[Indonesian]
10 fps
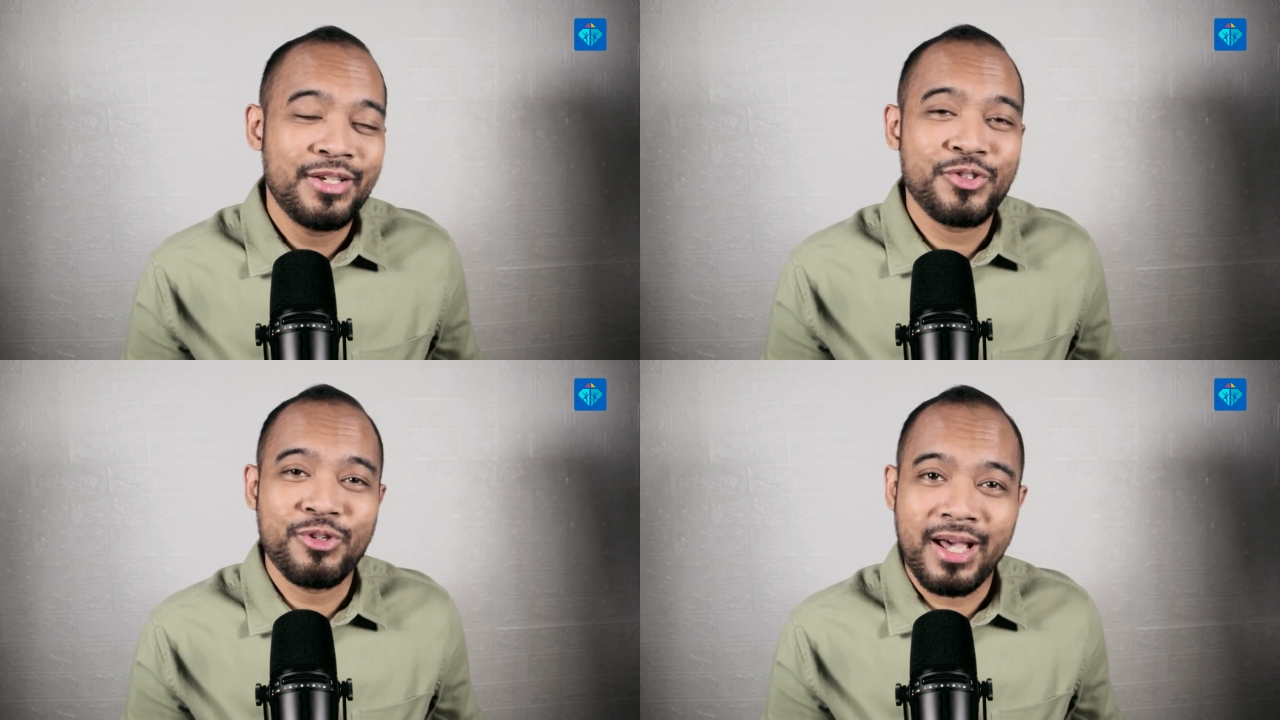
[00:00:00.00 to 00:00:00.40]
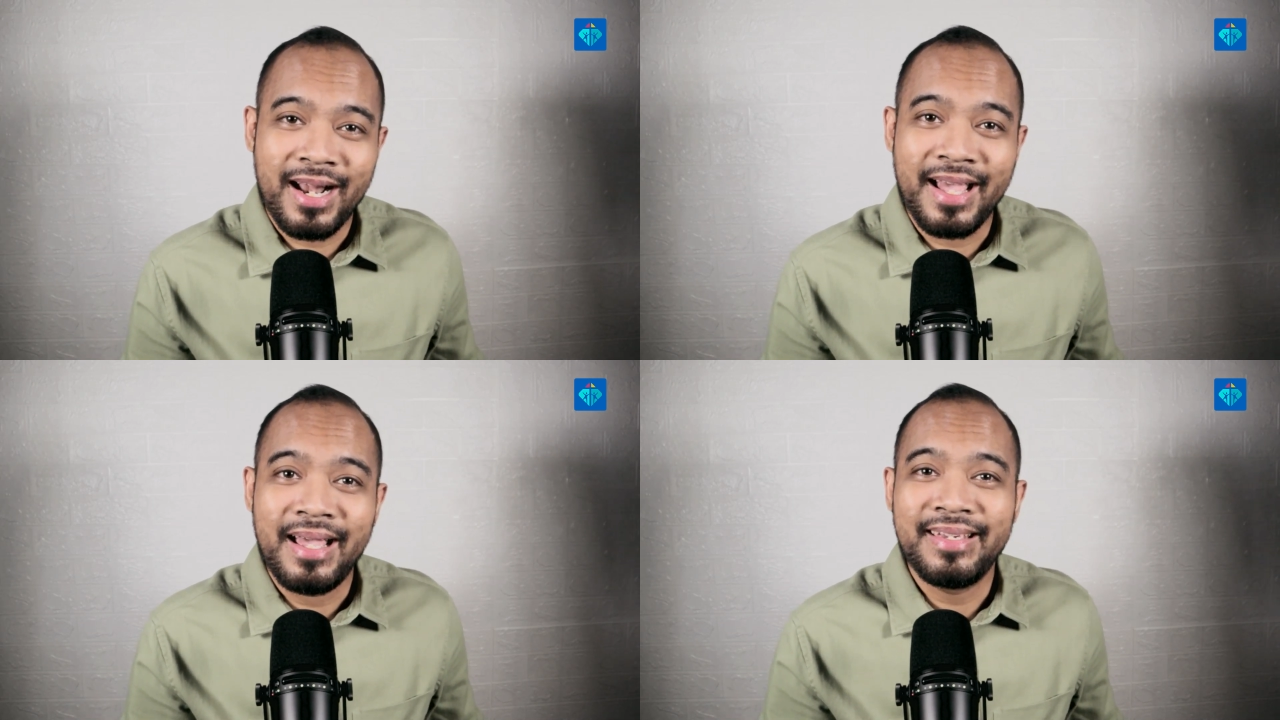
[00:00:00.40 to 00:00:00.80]

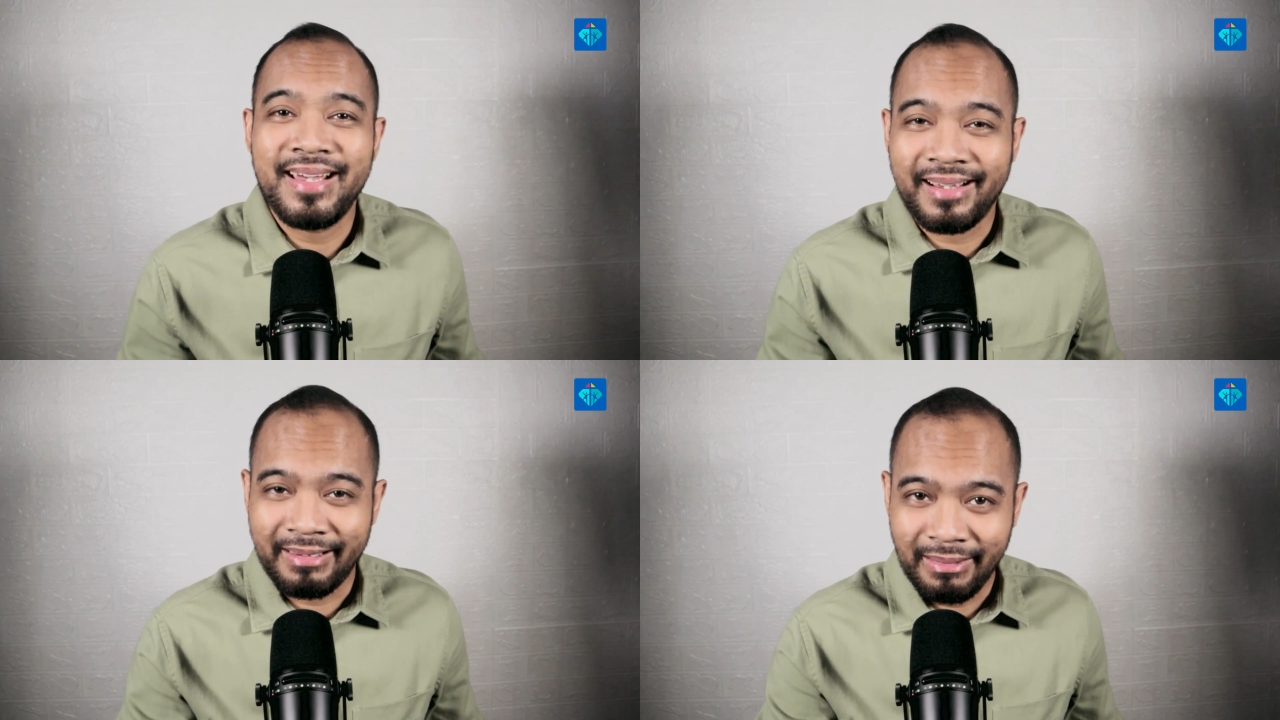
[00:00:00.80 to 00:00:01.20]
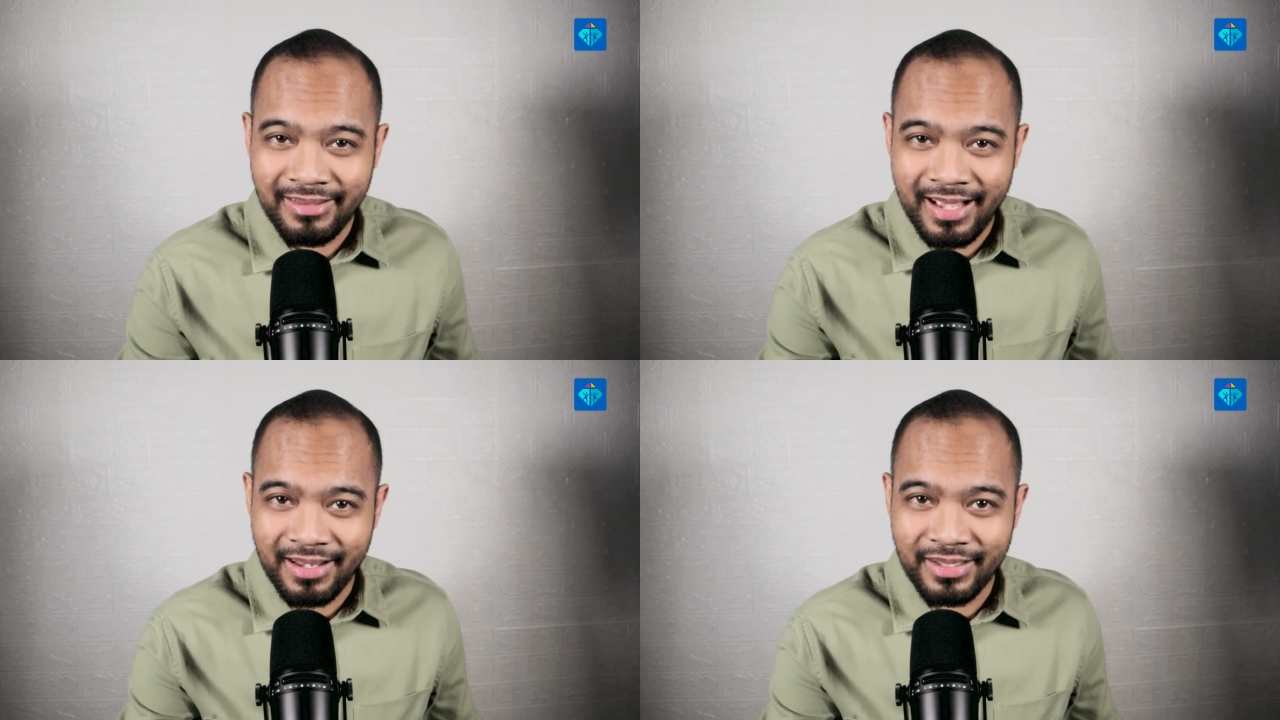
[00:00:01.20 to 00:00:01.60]
saudara
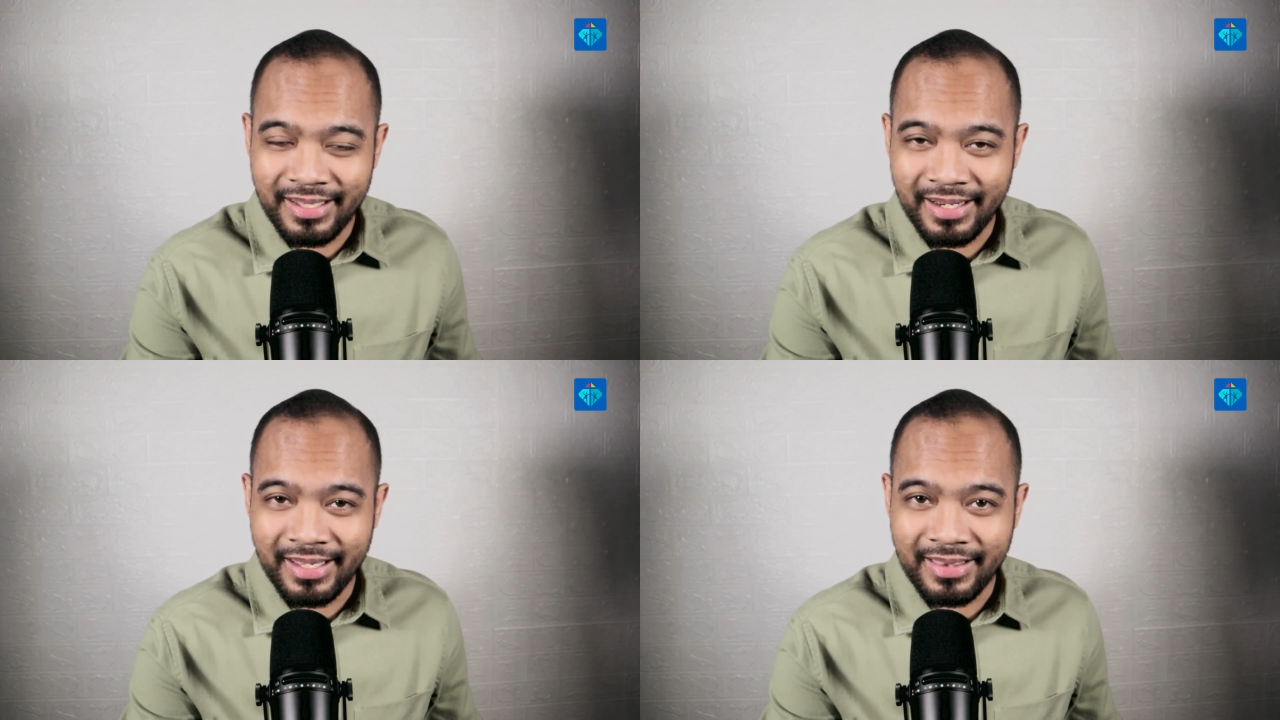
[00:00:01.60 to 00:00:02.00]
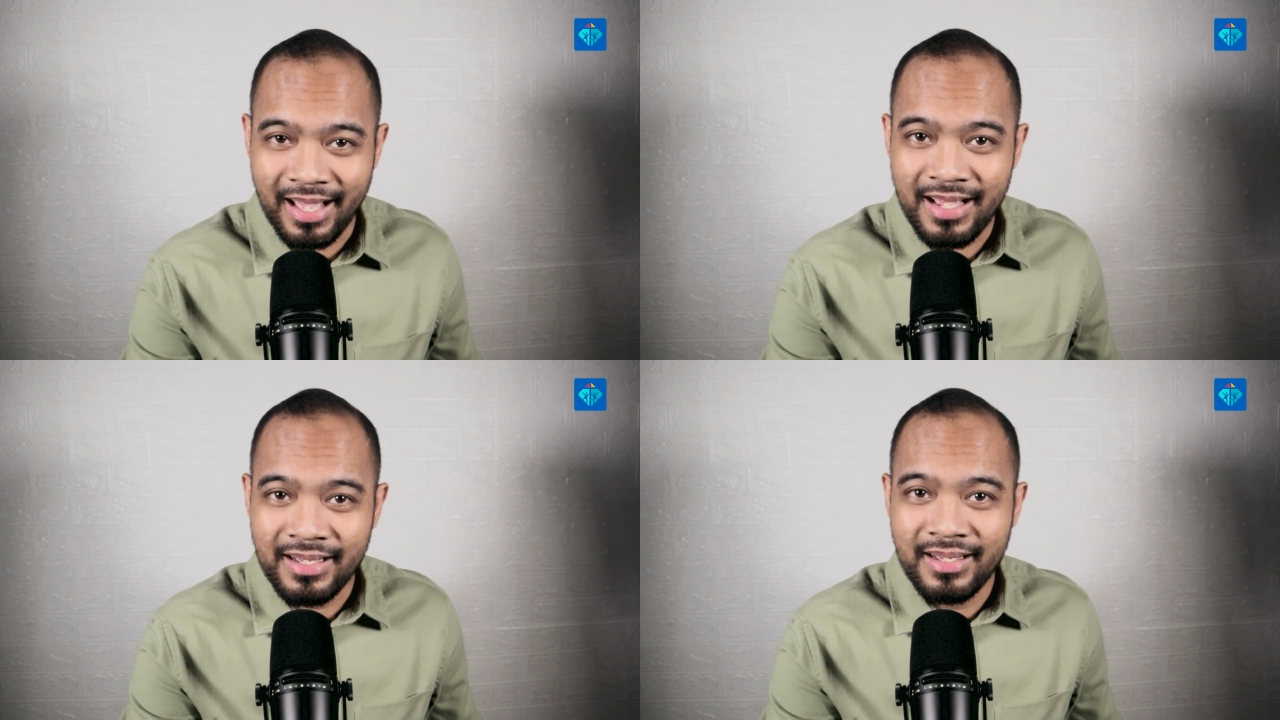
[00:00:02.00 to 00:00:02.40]
yakinkan diri
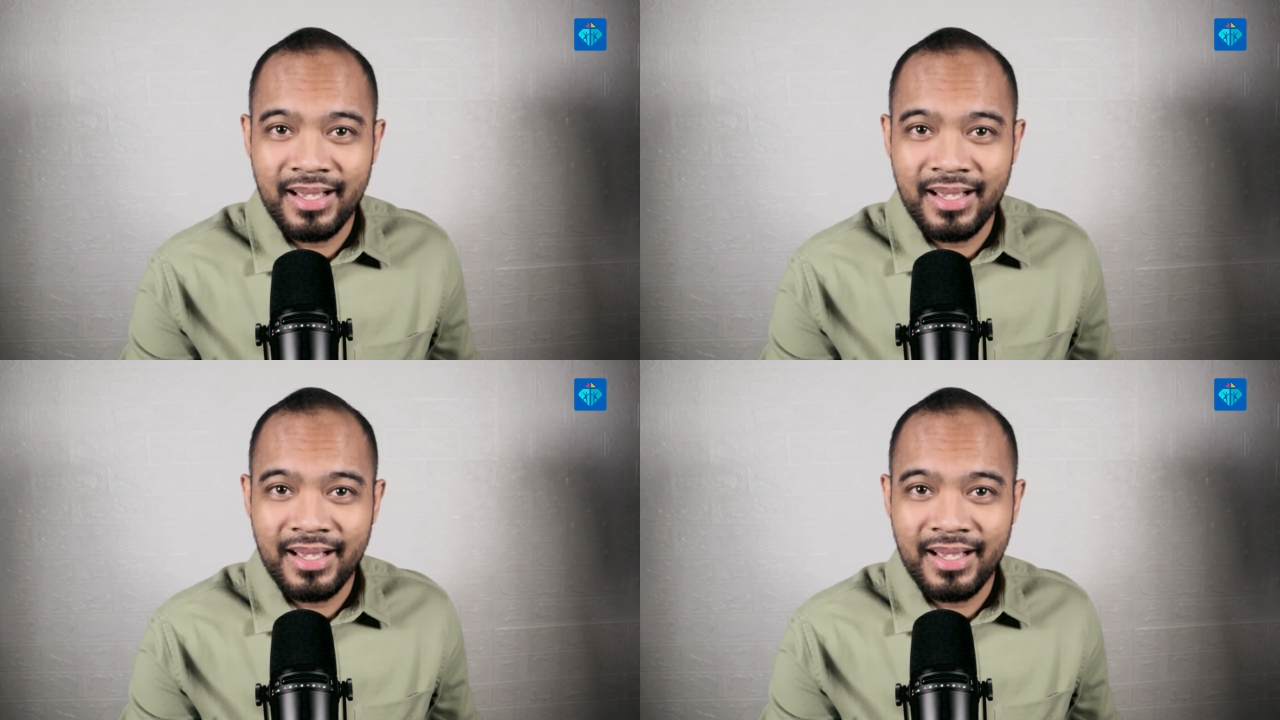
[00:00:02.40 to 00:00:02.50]
kita